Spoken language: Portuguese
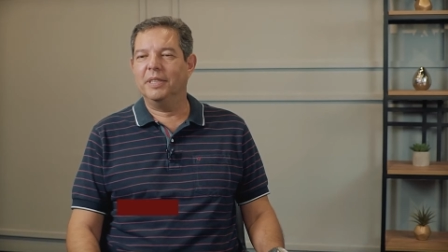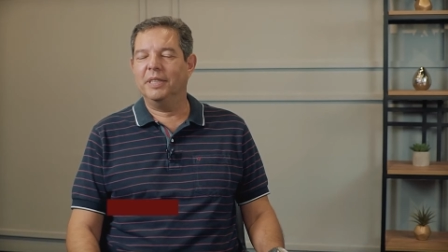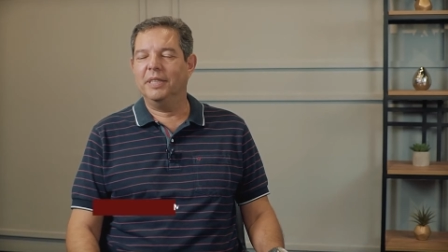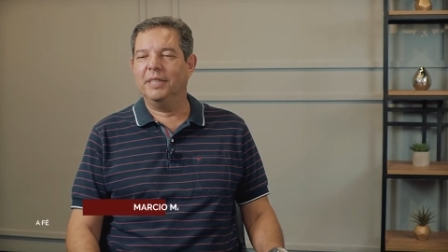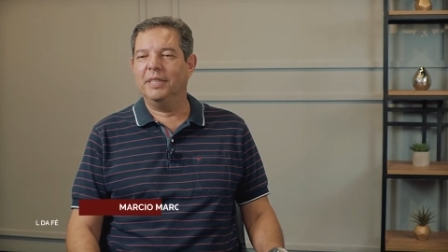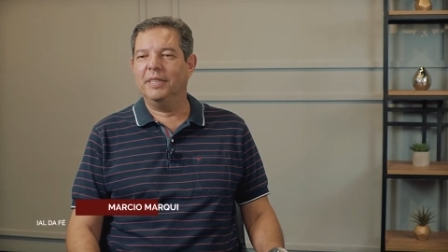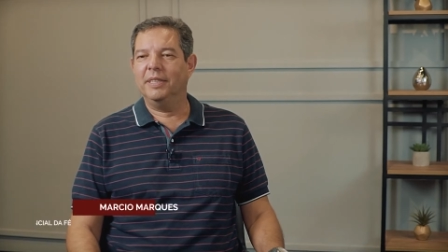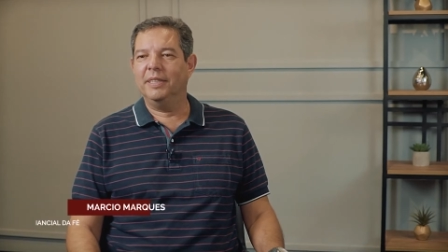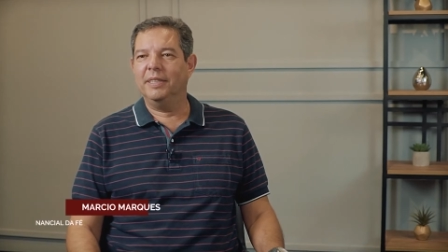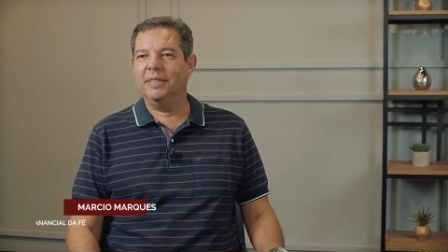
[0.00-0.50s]

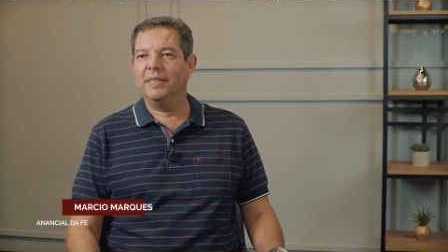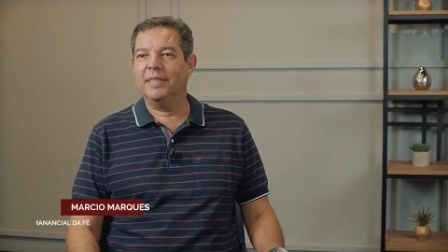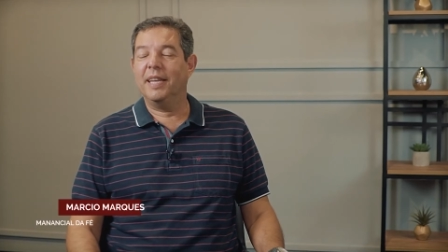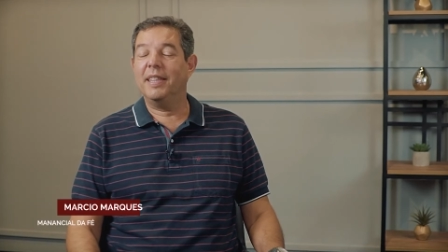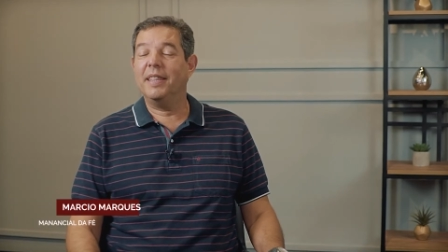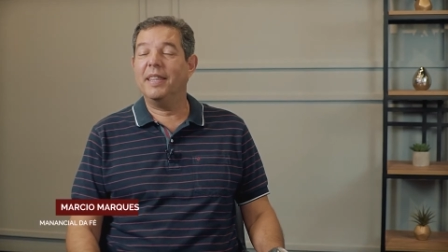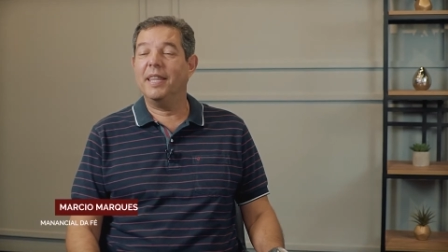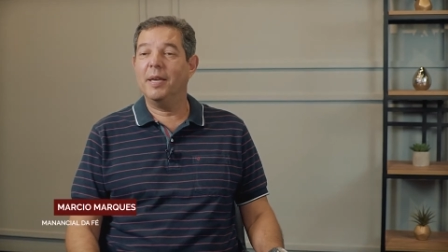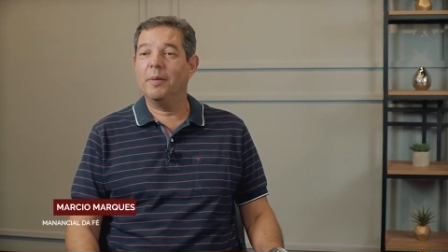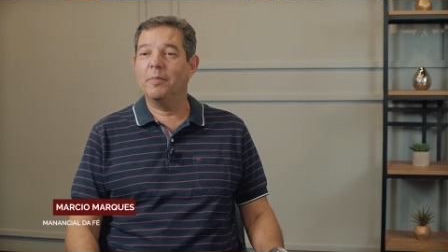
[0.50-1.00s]
em
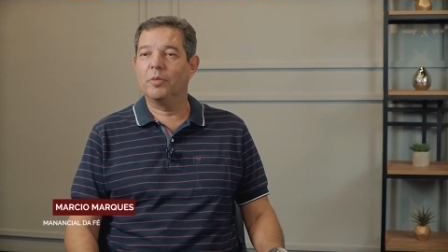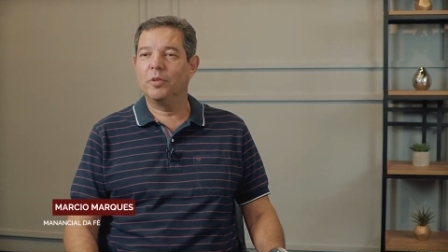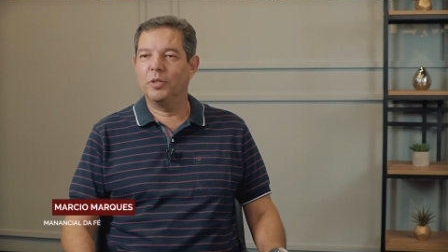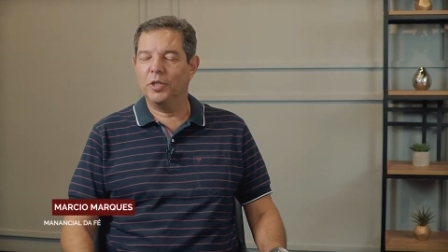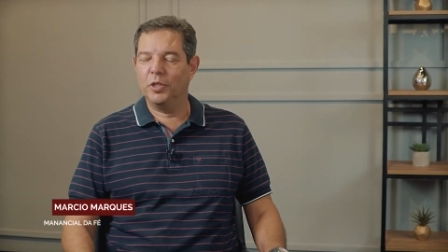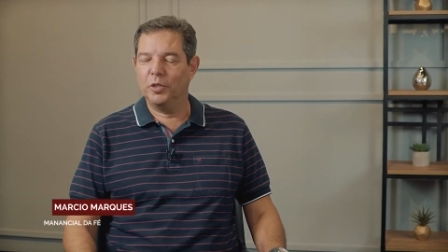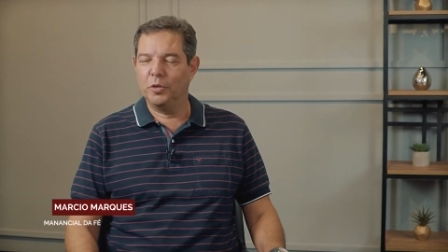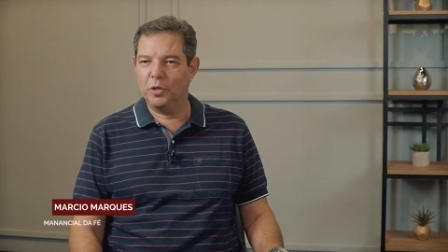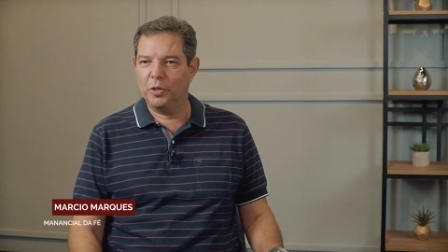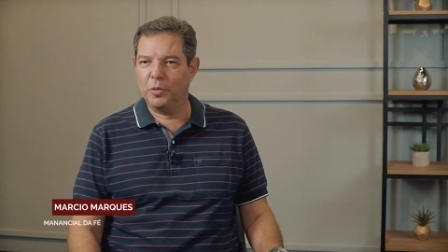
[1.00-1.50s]
setembro
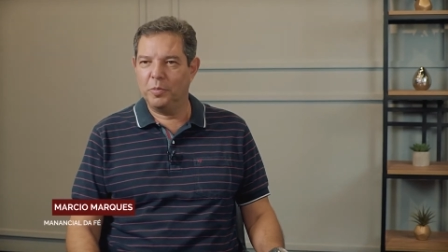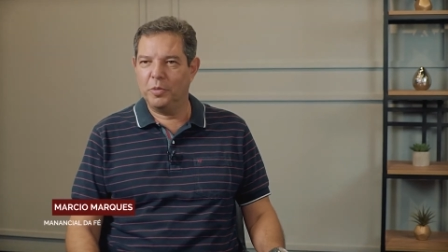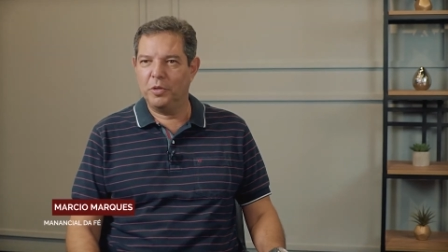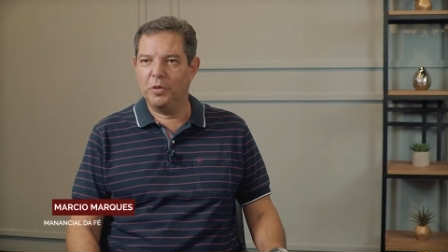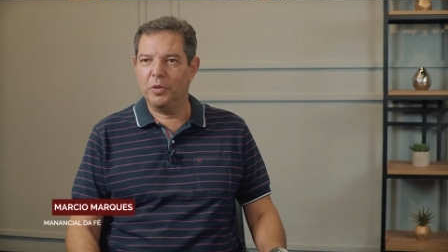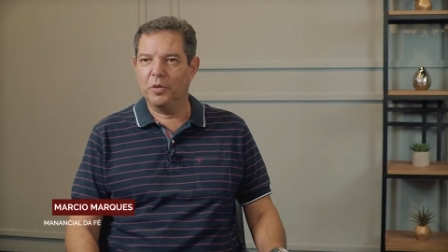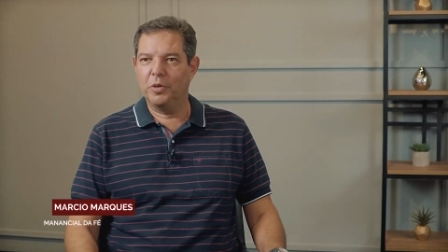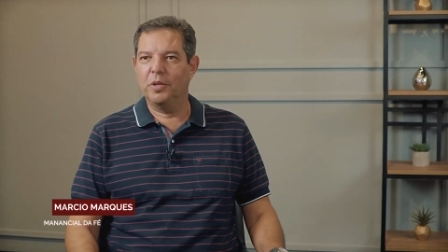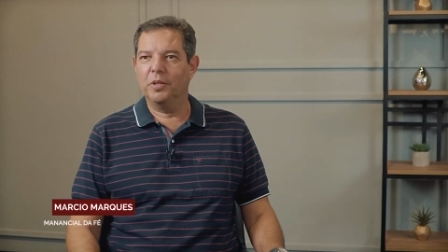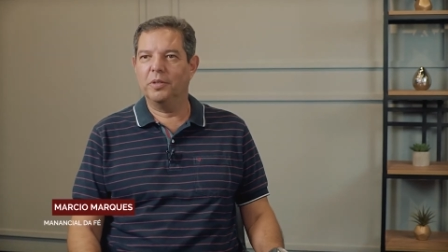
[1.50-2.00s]
de
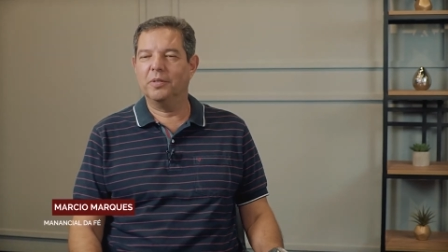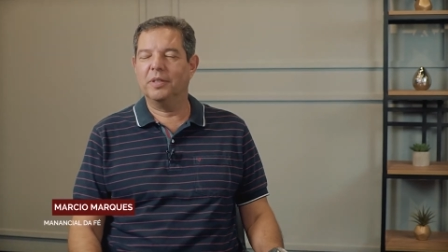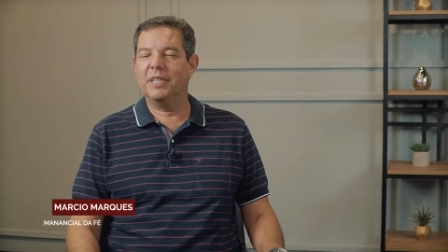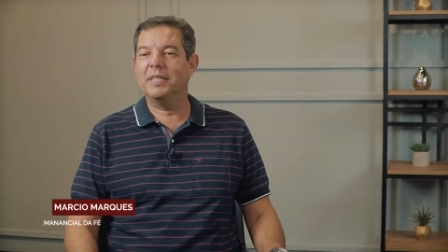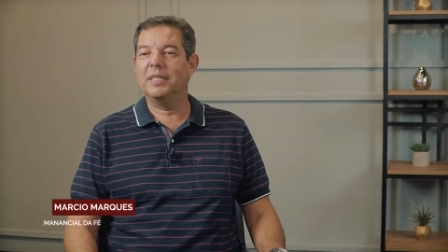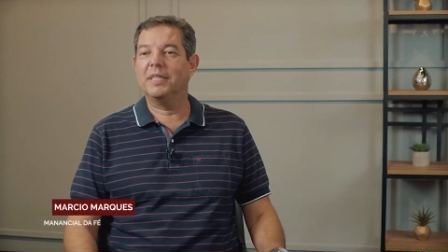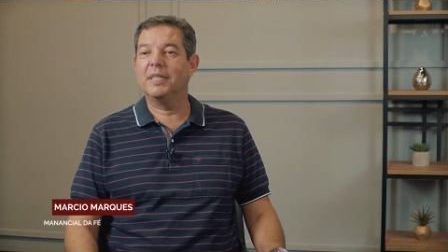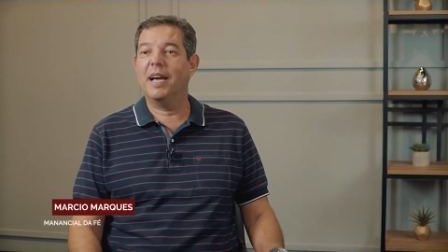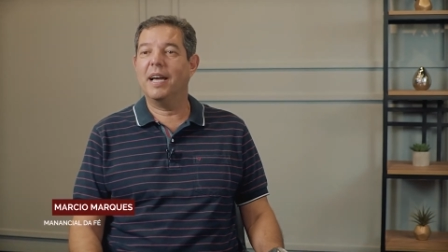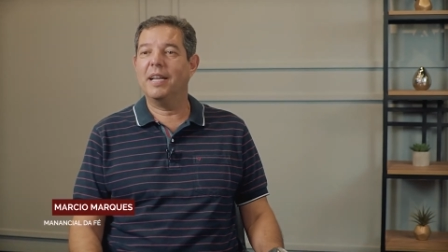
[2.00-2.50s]
2008 na
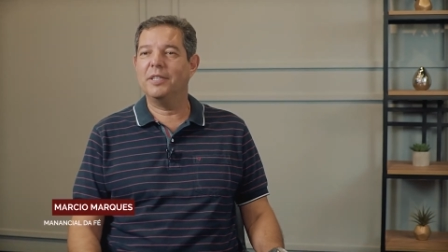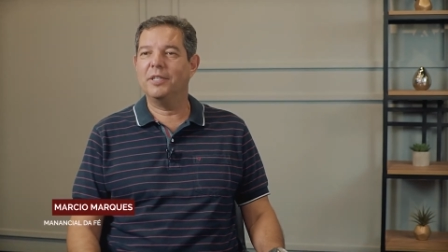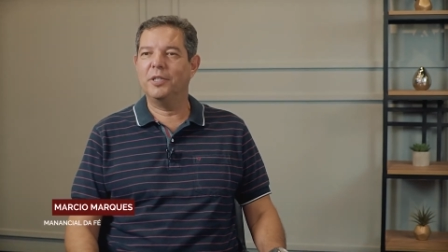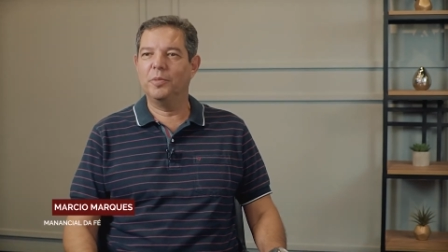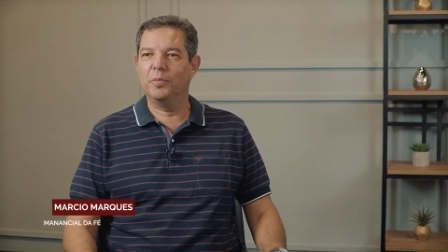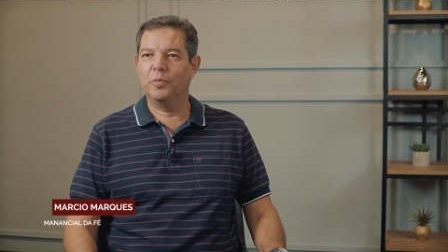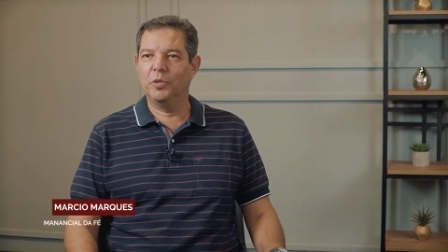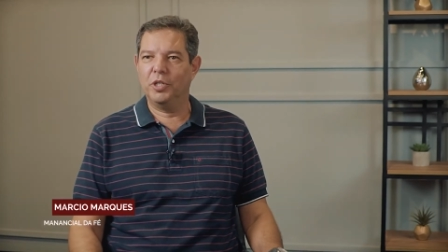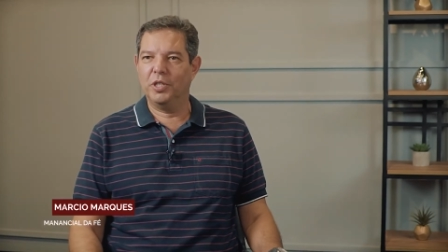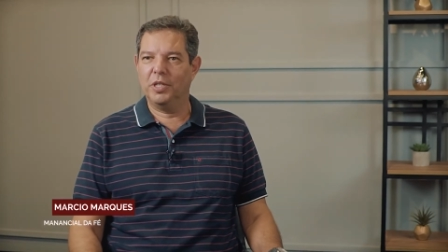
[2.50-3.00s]
cidade
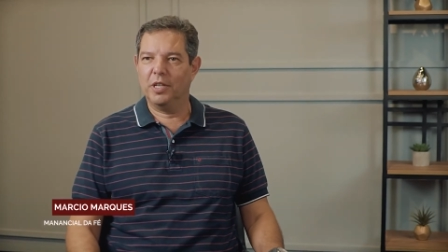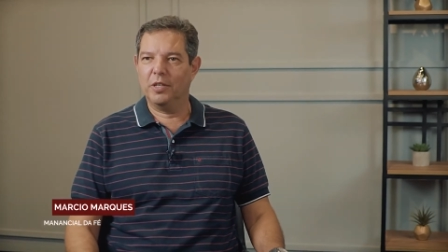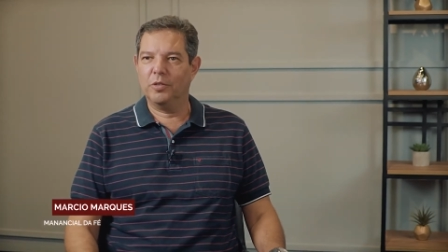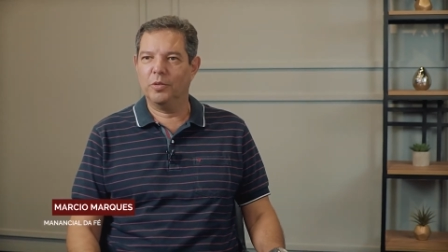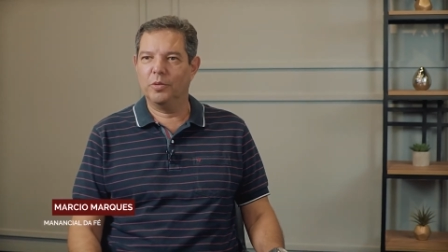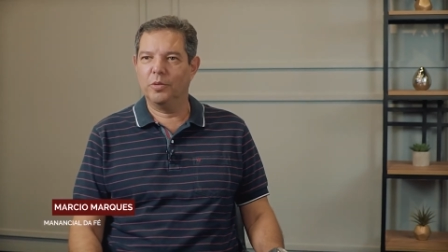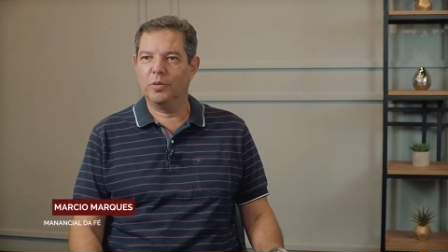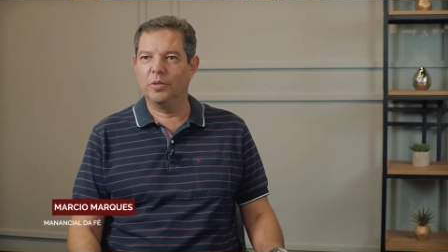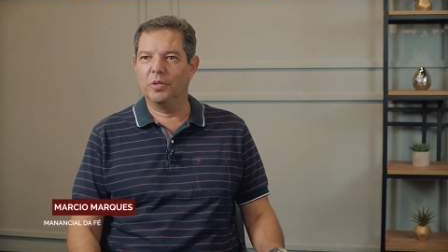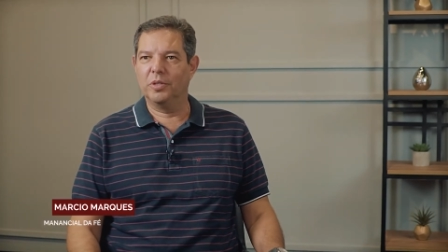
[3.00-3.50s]
de Mogi das
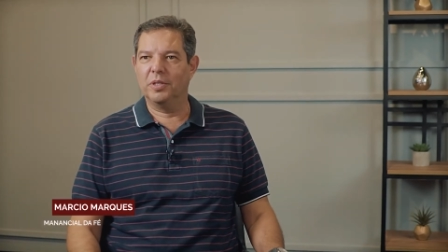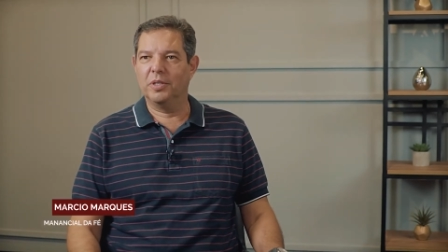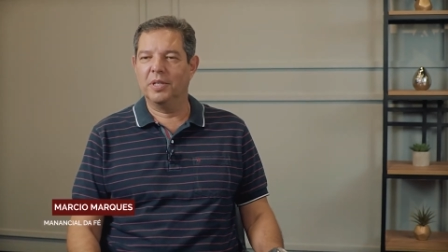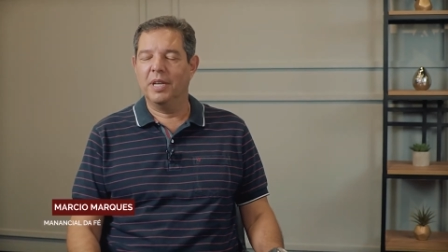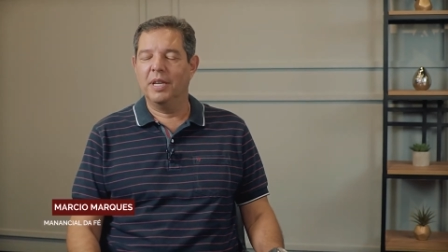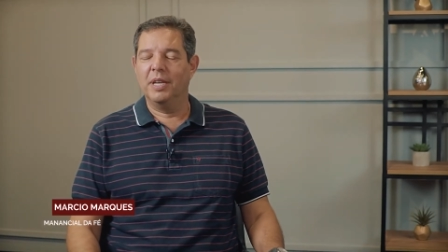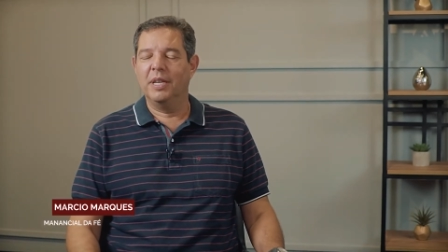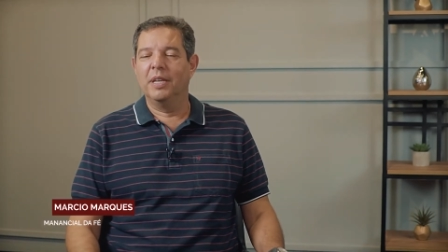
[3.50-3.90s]
Cruzes.